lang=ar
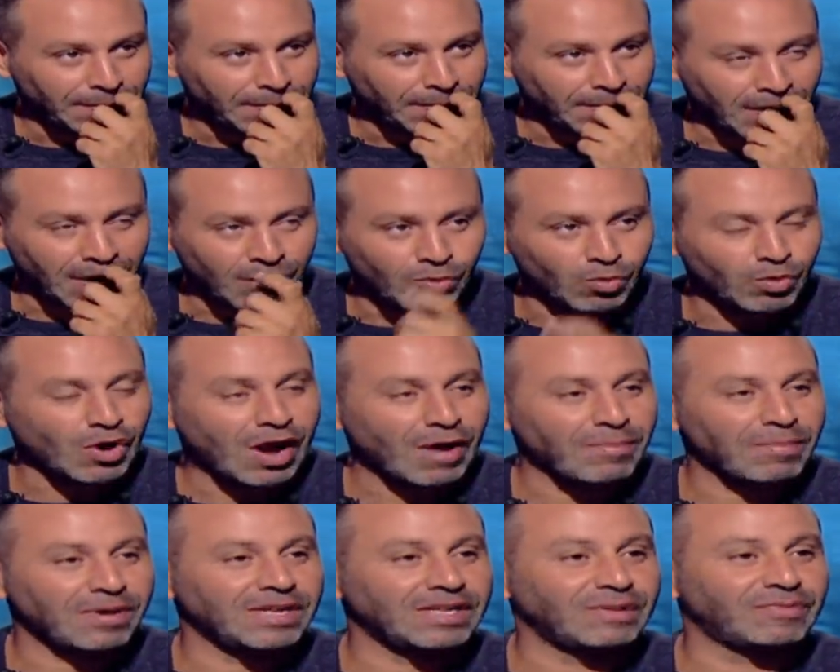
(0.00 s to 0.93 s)
اجويرو
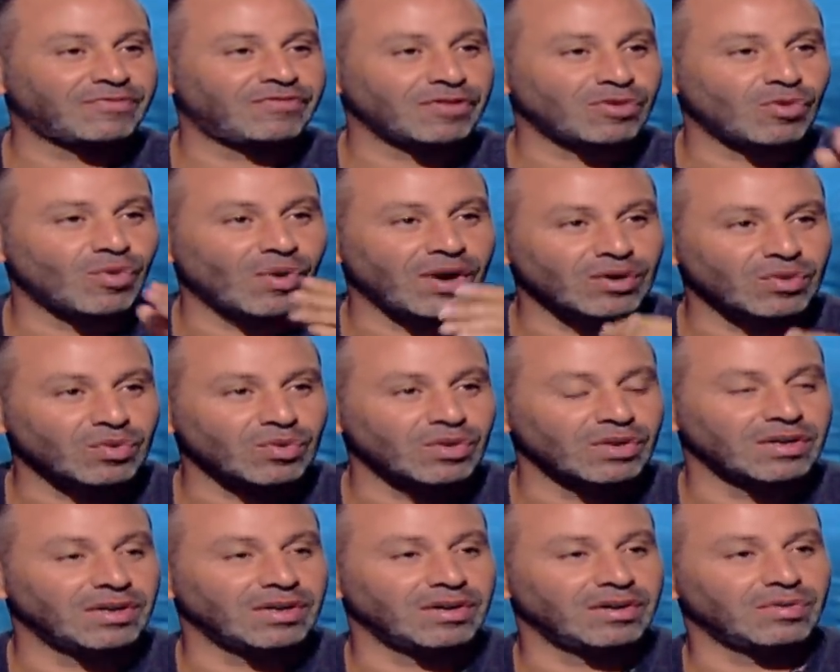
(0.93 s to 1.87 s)
عمال يجيب في جوان
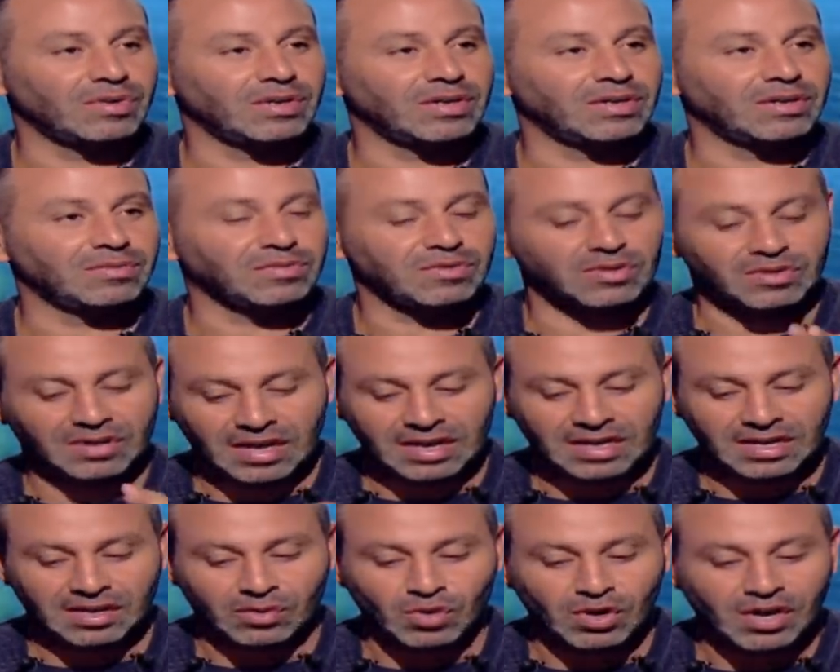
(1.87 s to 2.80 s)

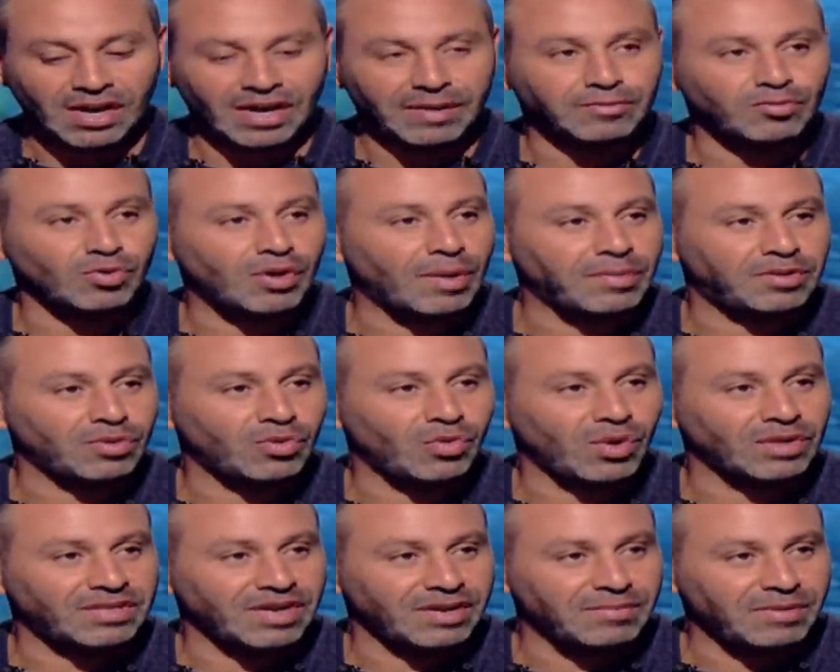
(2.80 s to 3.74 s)
وكل و... لعيبته جابت
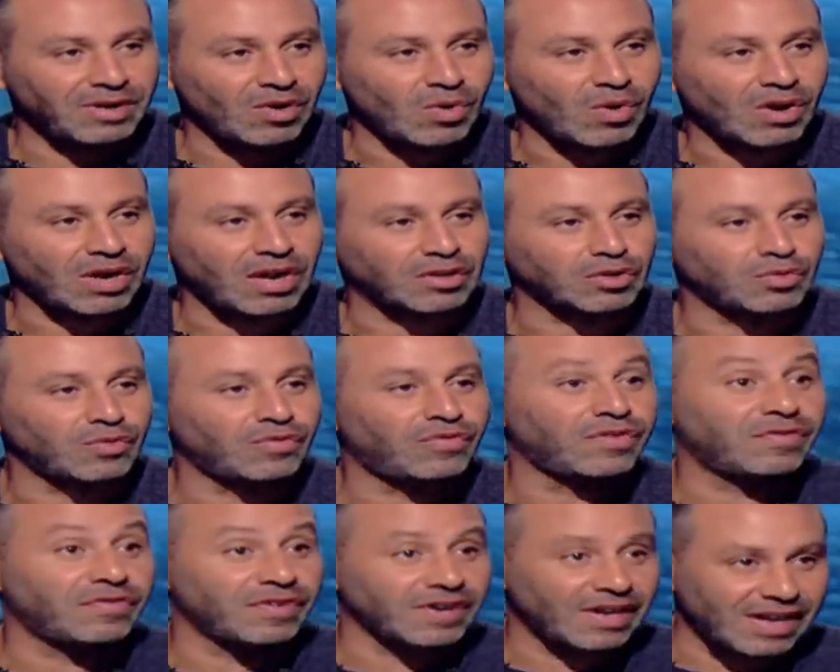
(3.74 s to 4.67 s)
جوان تقريبا اللي هو كان حاططهم
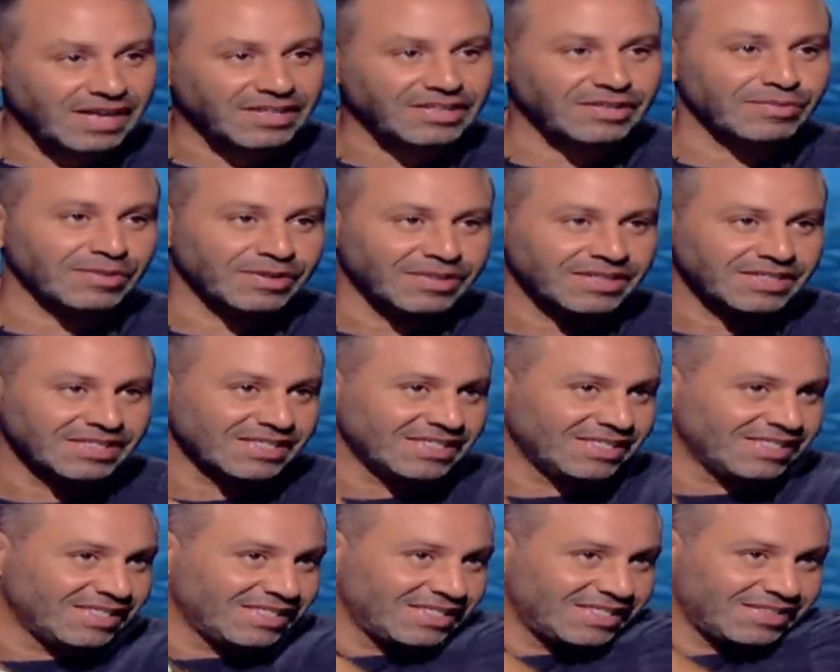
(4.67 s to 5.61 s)
في الفرقه القديمه
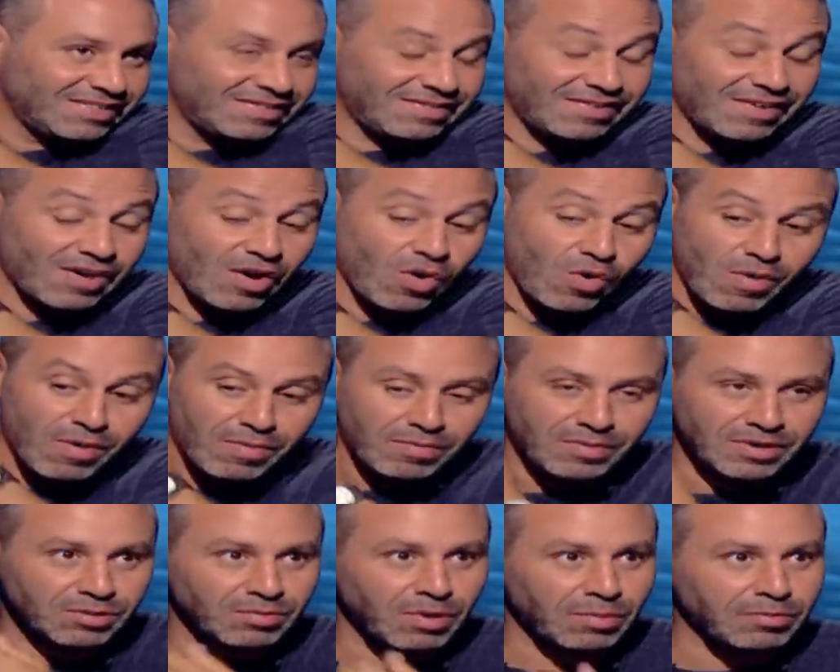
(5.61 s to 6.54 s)
اه بس انت ستيرلينج
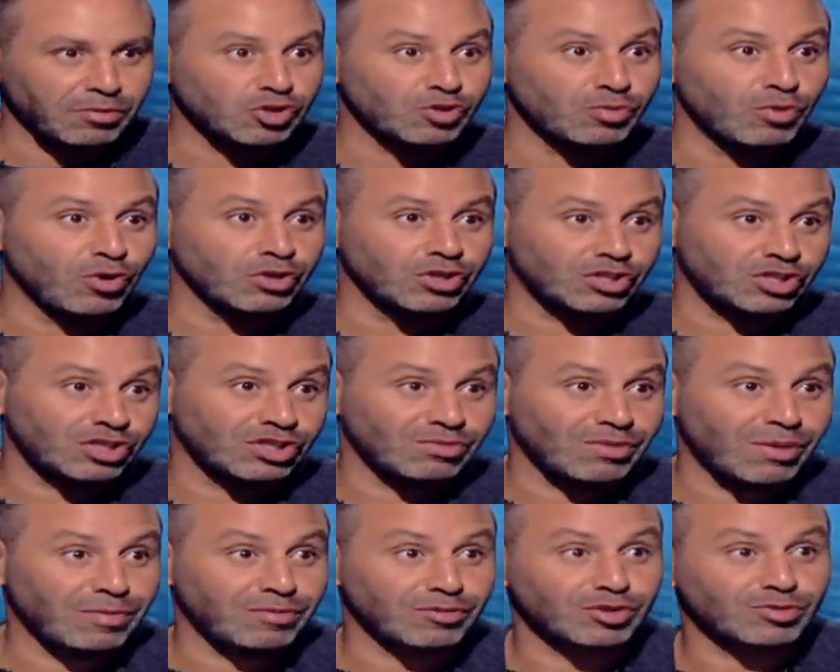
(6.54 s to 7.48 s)
عامل معاك مصلحه
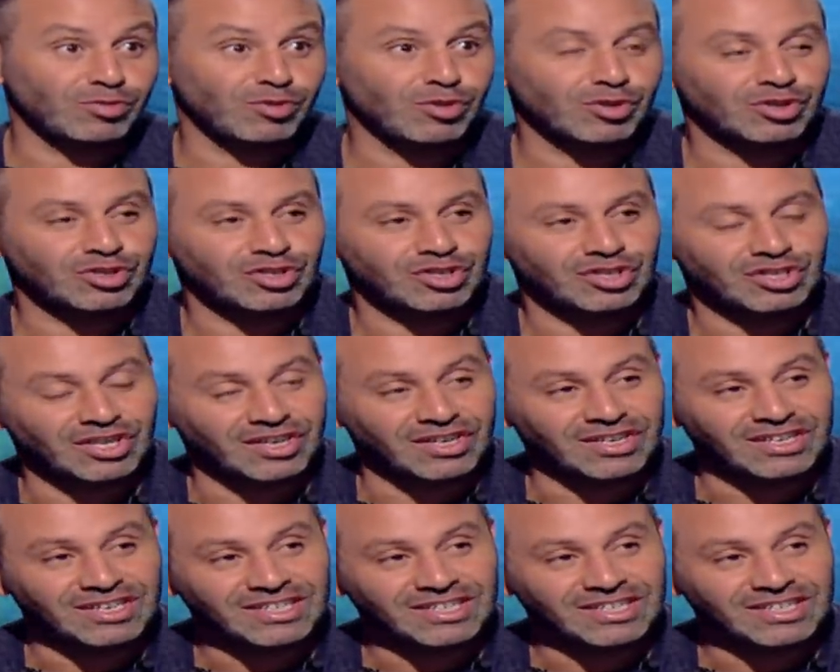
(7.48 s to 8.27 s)
جامده ها